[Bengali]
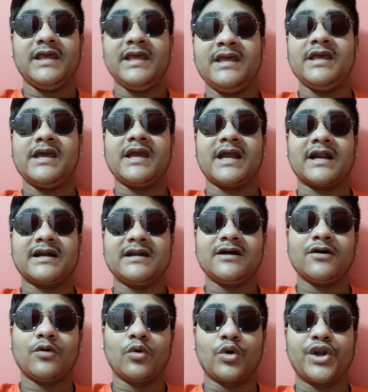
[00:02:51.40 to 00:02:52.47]
এই একটা
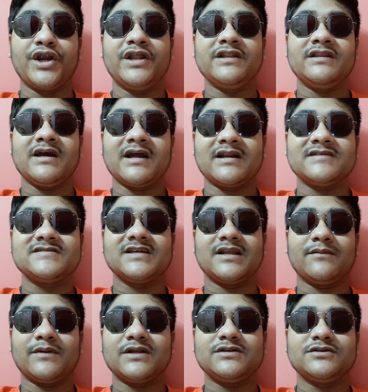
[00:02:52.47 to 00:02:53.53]
ওটিটিতে আনা
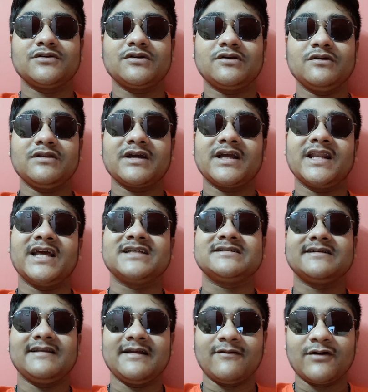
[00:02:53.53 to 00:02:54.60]
সিনেমার জন্য তাকে
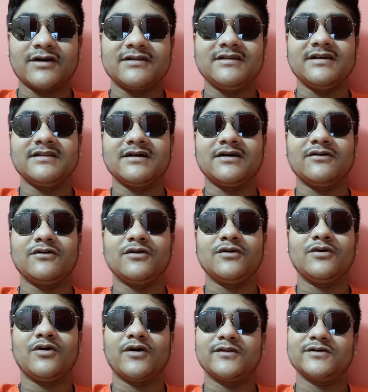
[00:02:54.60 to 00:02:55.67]
ন্যাশনাল অ্যাওয়ার্ড দিয়ে দেওয়া হলো
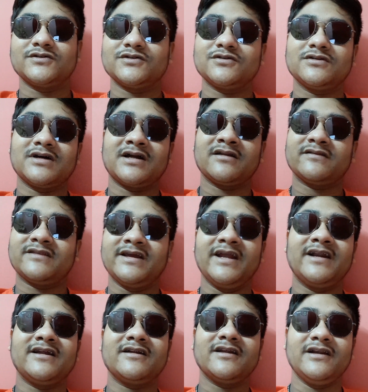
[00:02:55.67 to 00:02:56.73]
অথচ তার
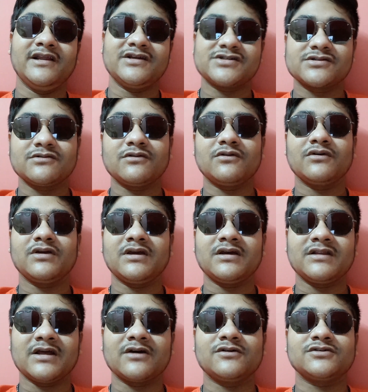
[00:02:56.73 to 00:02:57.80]
থিয়েটারের লিস্টগুলো গিয়ে
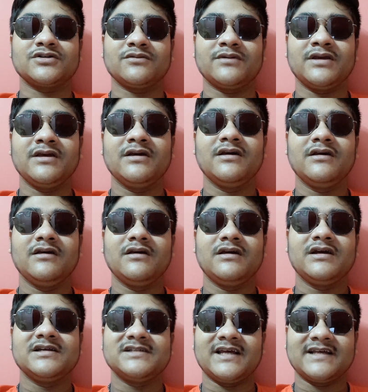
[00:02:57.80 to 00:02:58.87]
দেখো সবাই
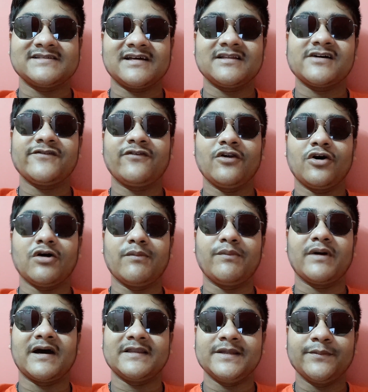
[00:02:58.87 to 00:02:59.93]
শেহজাদা ফ্লপ
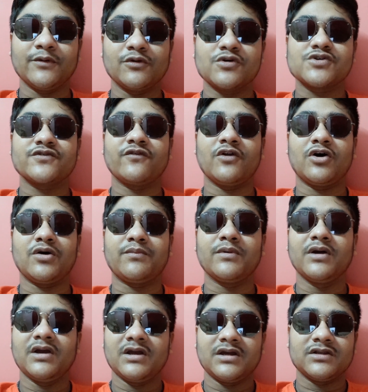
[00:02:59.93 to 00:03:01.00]
আদিপুরুষ ফ্লপ
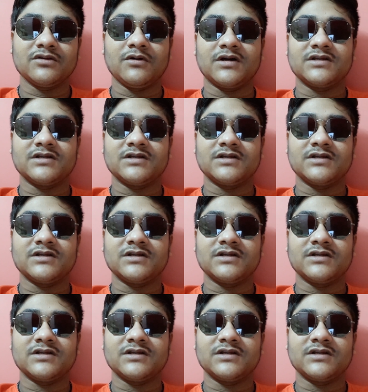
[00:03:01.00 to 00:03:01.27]
দু